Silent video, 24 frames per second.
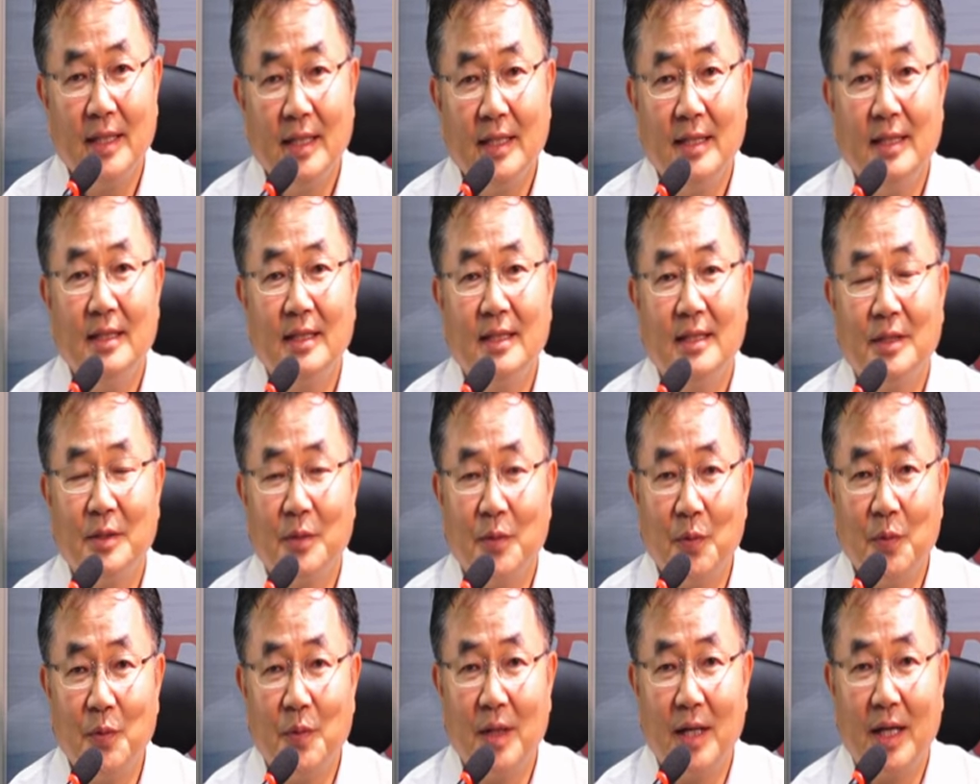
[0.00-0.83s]
있는
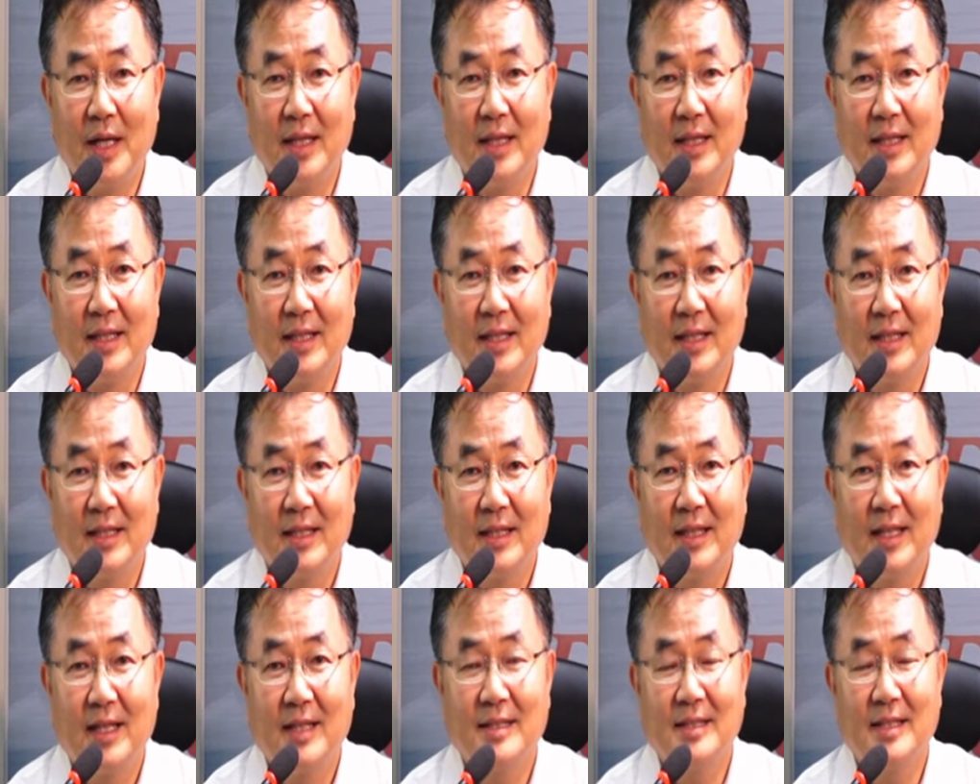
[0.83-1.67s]
공간
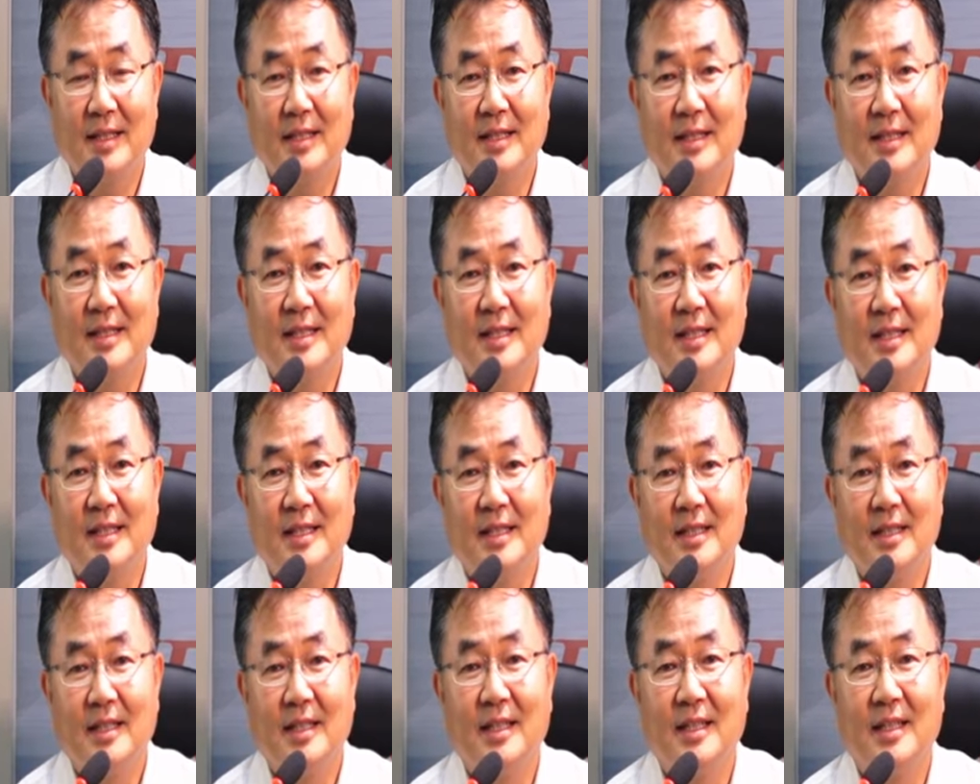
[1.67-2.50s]
학생들이
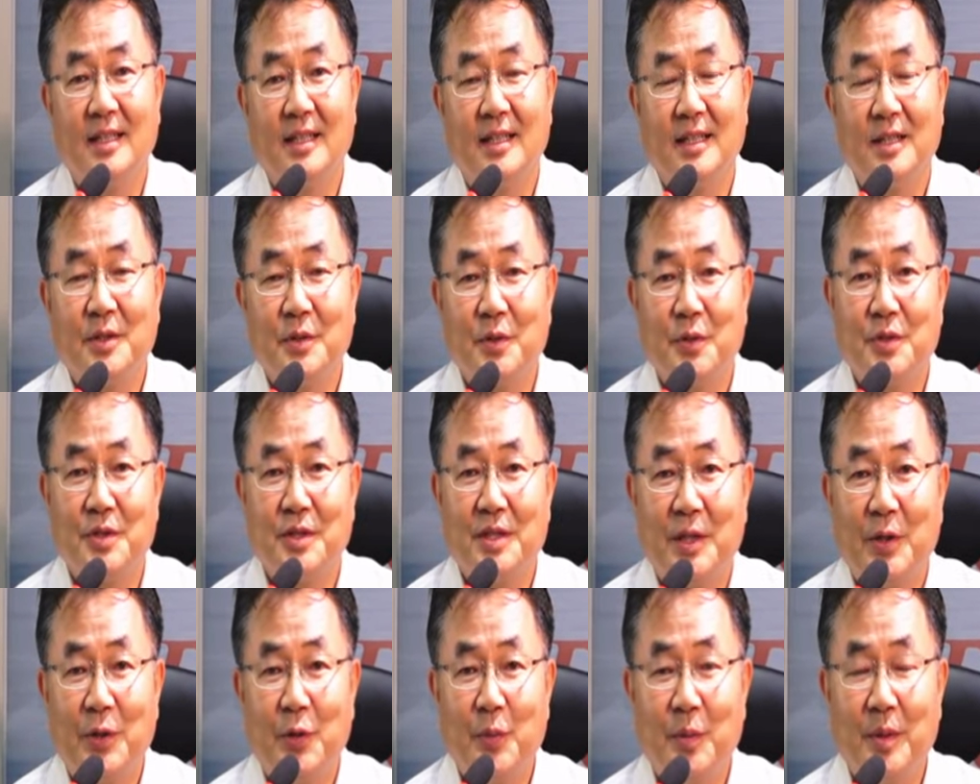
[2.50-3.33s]
예, 교실에
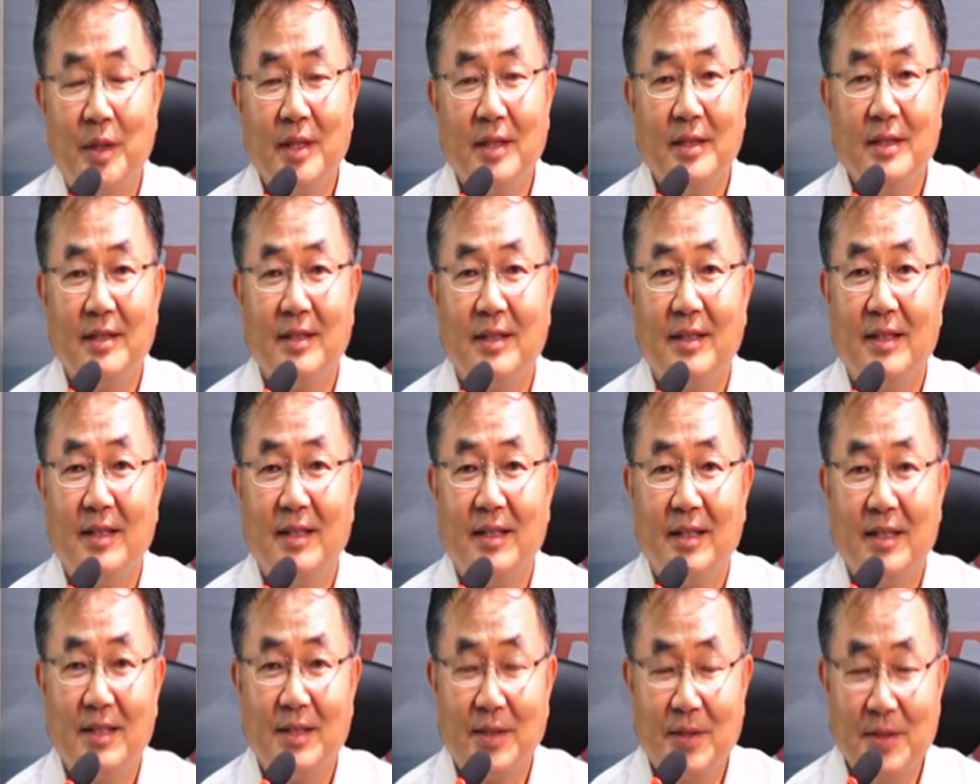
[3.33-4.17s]
오면
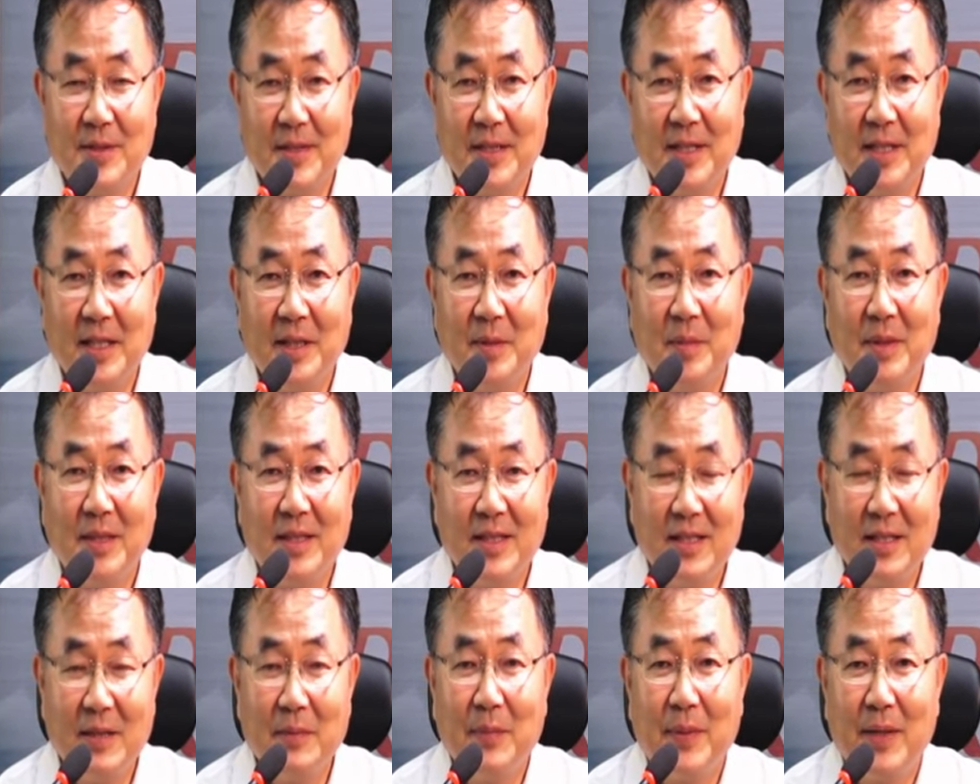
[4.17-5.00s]
선생님이
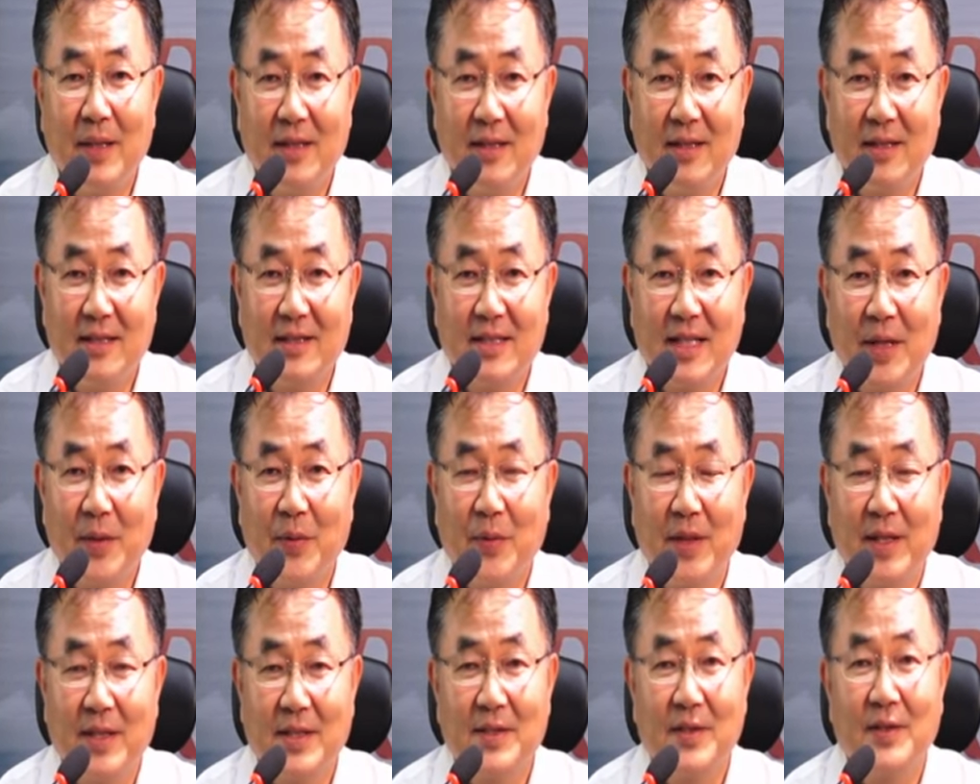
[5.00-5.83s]
칠판을
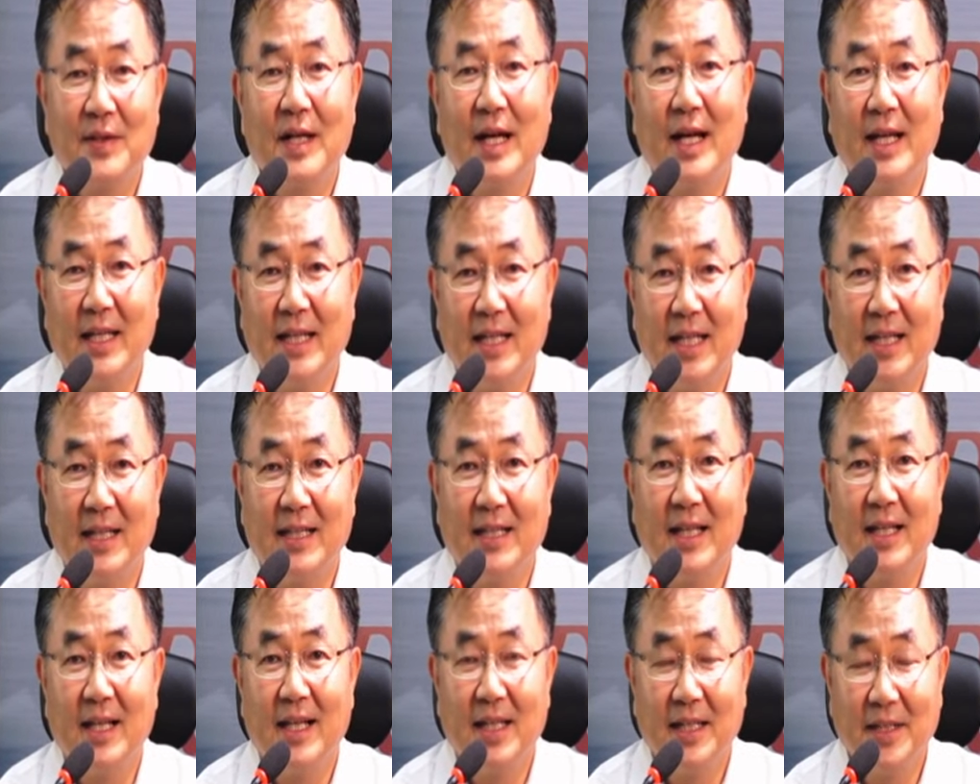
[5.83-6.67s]
사용해서
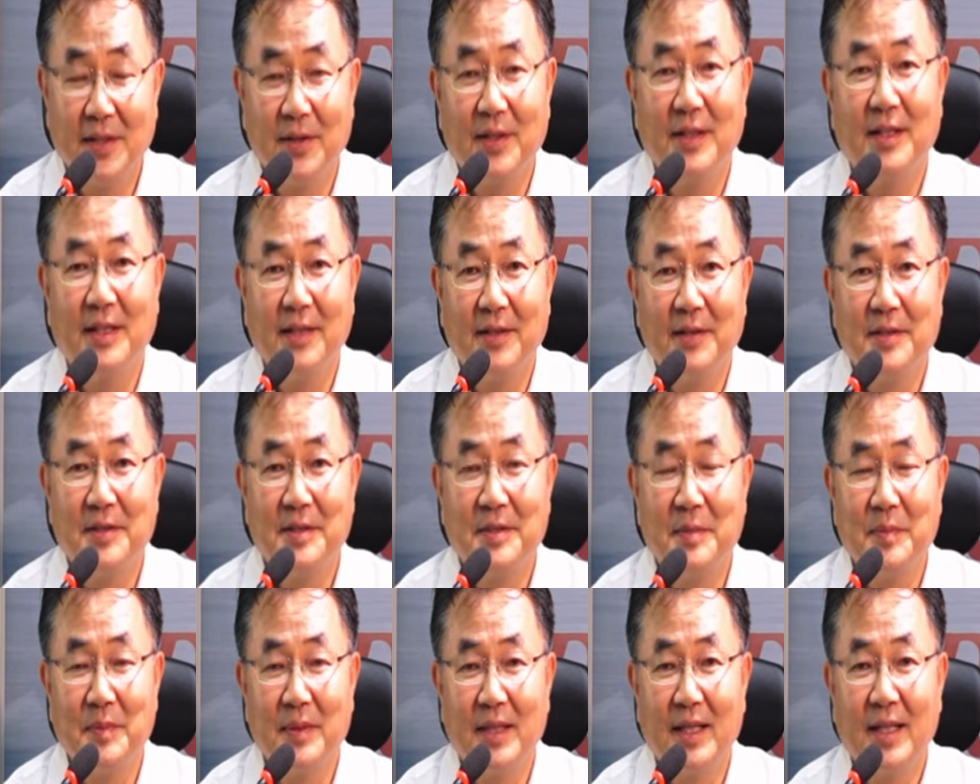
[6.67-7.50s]
강의한다. 이렇게 되어
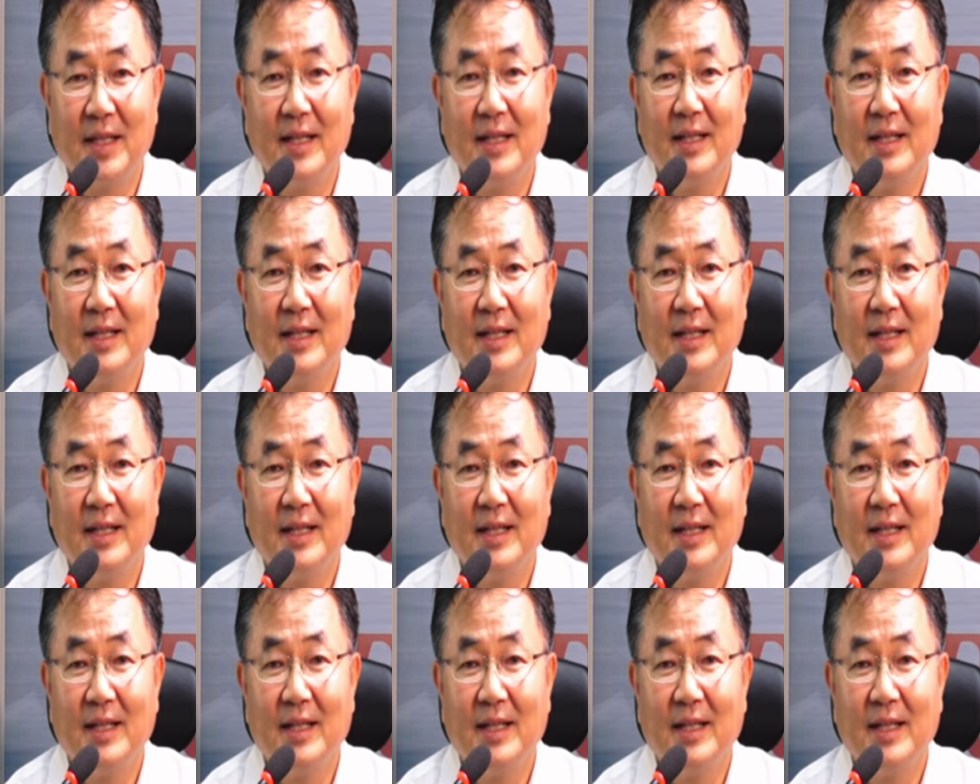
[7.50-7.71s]
있습니다.